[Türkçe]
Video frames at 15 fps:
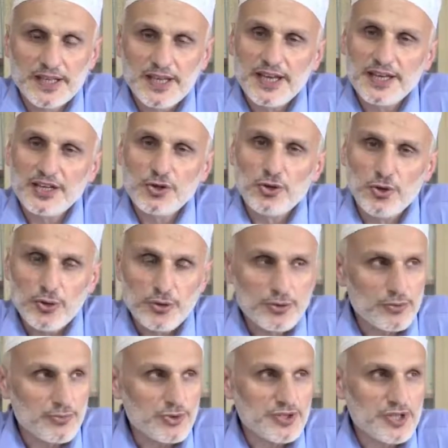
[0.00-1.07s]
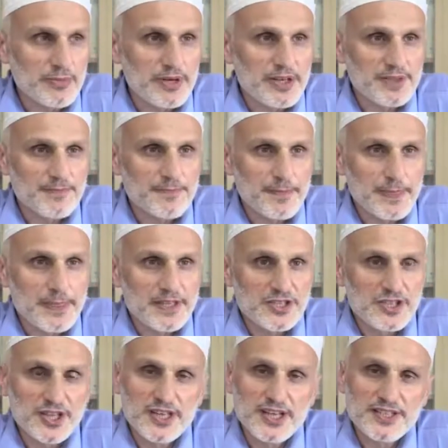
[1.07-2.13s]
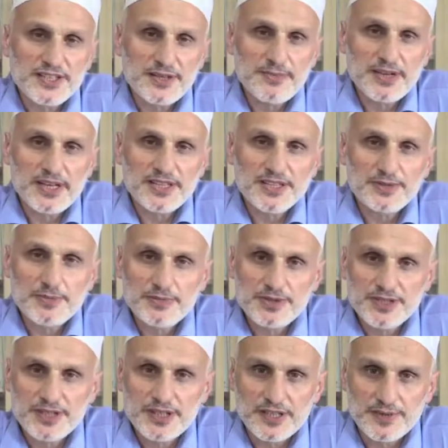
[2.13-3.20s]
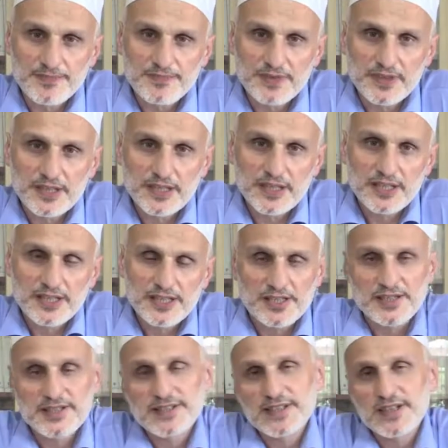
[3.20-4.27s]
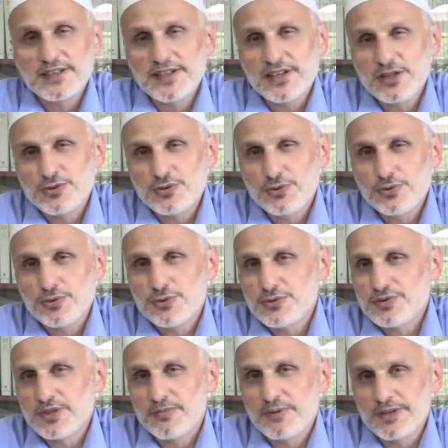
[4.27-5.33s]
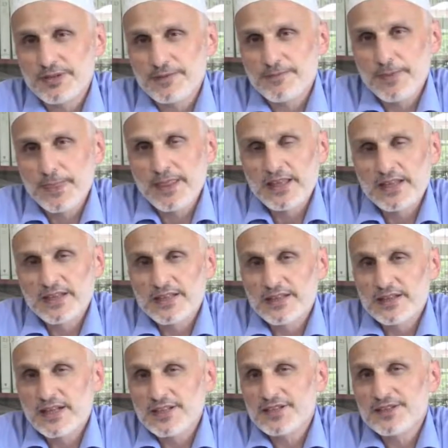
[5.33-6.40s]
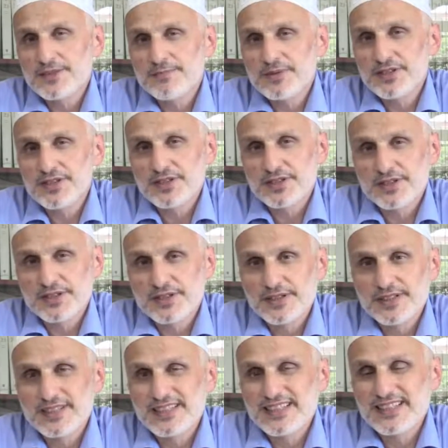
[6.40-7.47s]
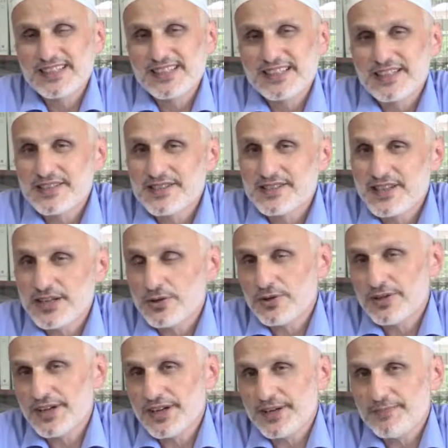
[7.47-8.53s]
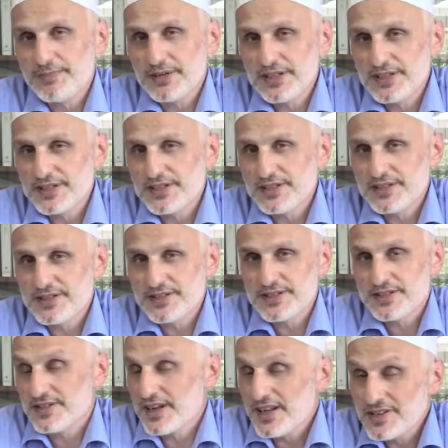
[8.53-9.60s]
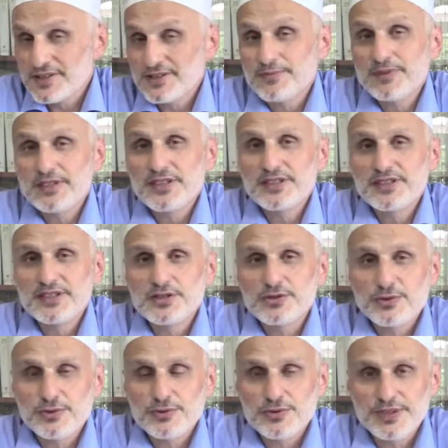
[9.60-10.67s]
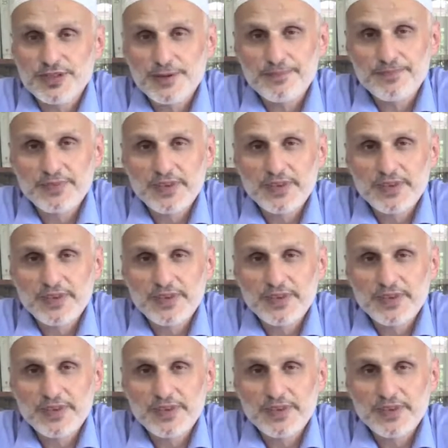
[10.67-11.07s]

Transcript: Yani öldüğümüz zaman cenaze merasimimizde insanlara sorulduğu zaman nasıl bir insan olarak bilirdiniz, nasıl bilirdiniz sorusuna